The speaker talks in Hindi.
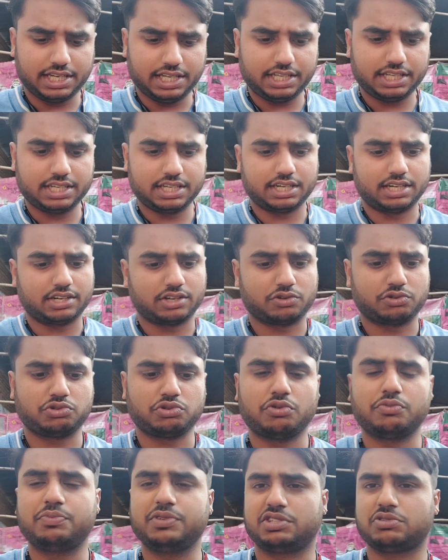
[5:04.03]
लें और
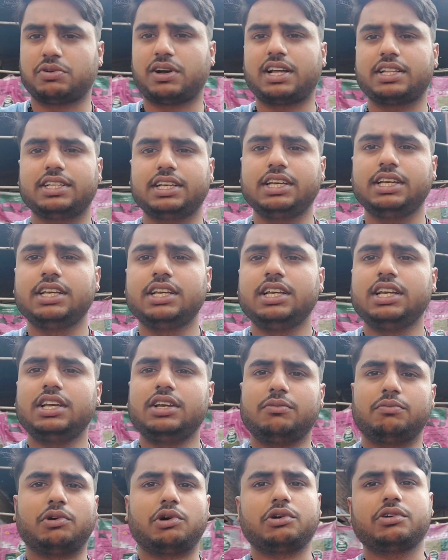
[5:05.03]
उसको पिसवा दें
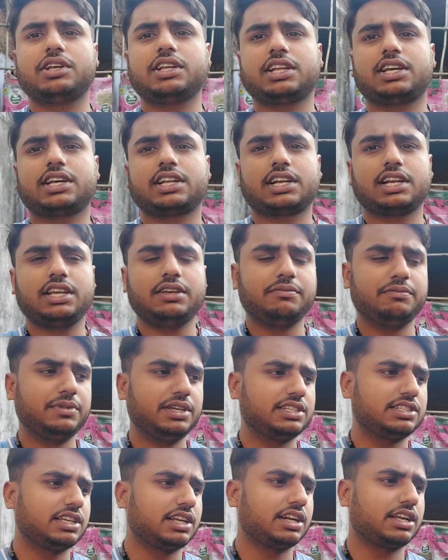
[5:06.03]
पाउडर कर लें
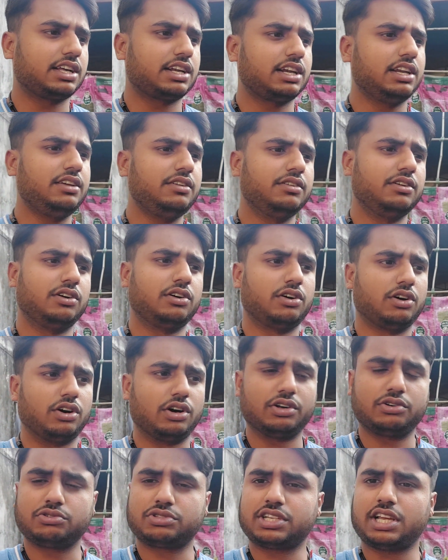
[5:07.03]
मिक्सर कर लें
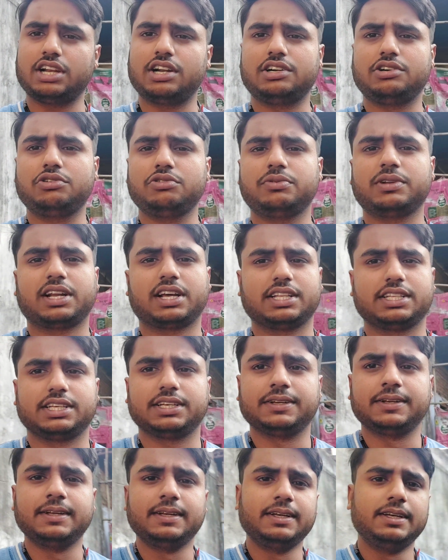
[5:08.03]
और उसका लड्डू बना दें
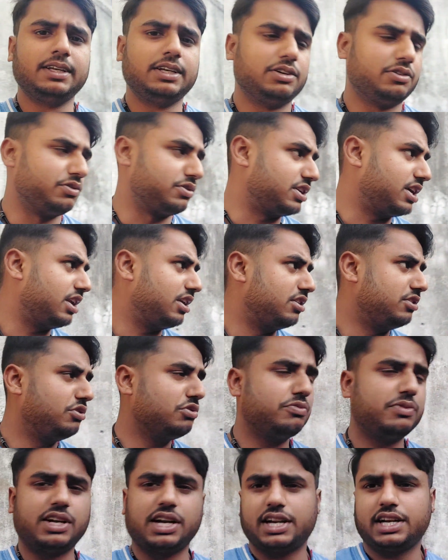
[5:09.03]
उसका
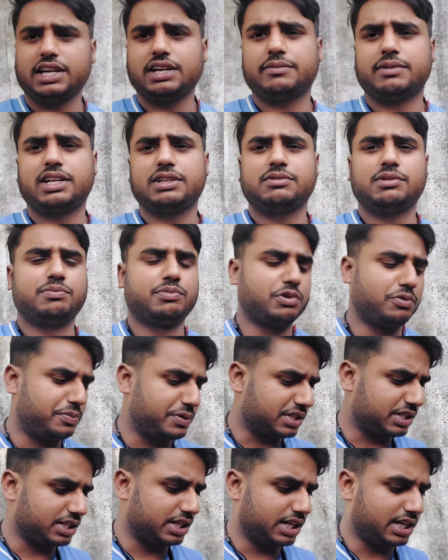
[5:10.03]
लड्डू बनाने के बाद में
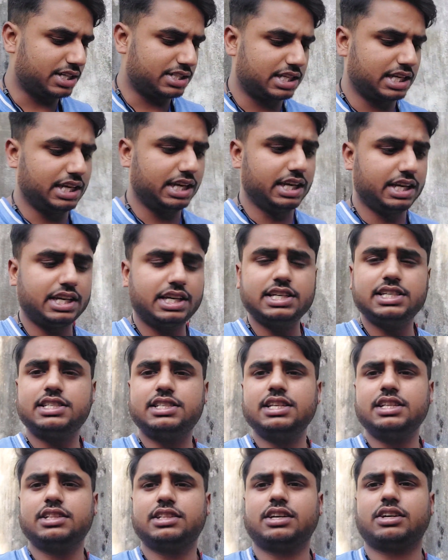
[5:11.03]
प्रॉपर तरीका से 21
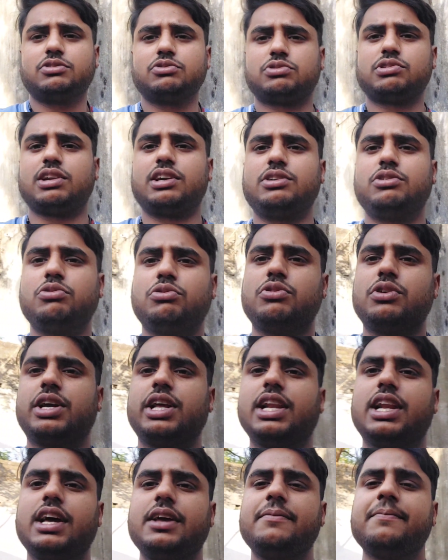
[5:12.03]
दिन तक उस लड्डू को
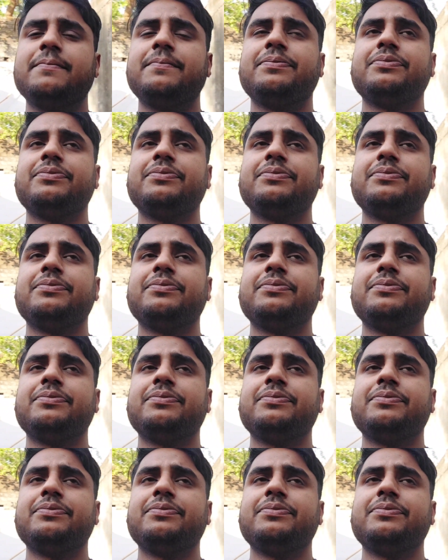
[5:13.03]
खिलाएं